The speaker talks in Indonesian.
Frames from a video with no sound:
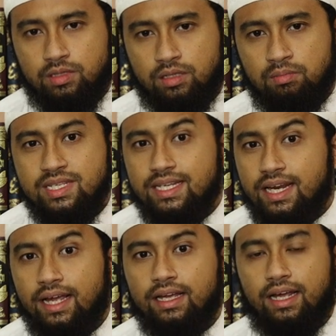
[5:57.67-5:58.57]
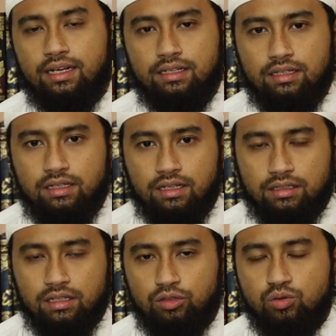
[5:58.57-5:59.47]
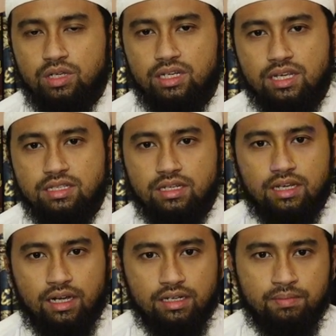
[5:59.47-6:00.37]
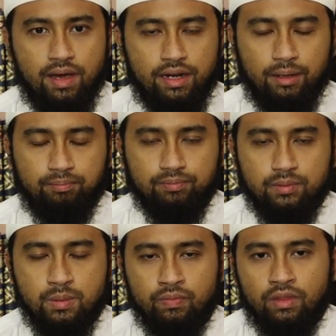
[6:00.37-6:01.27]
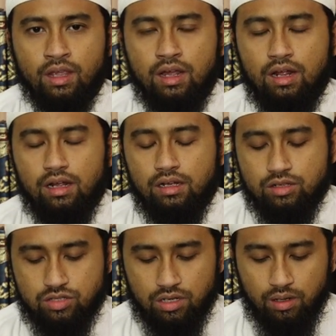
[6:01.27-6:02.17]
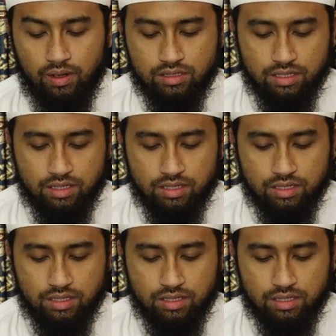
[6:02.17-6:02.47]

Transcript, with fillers: eh, menyenangkan tentunya diisi dengan ibadah. Salawat